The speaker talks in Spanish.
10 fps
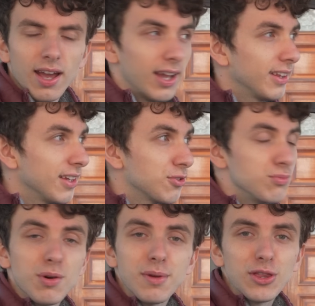Este es
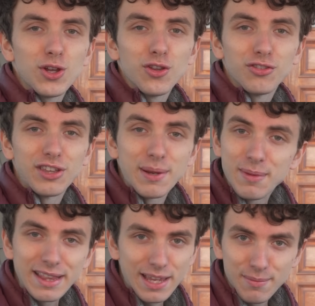un momento
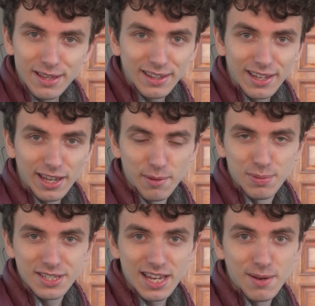tremendamente
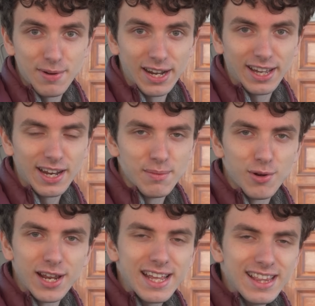especial para el canal
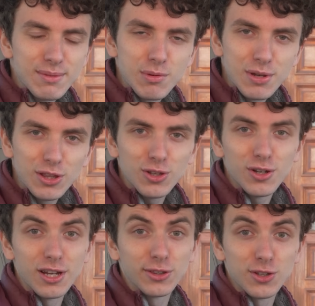porque en este
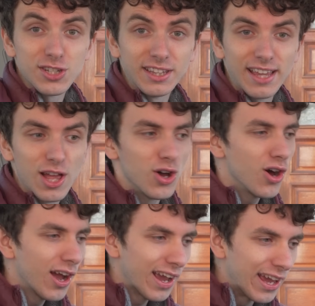momento estoy
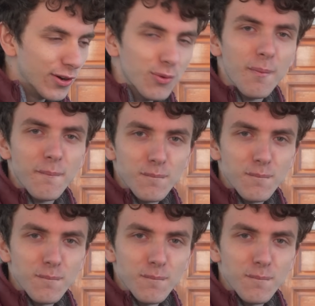sentado en un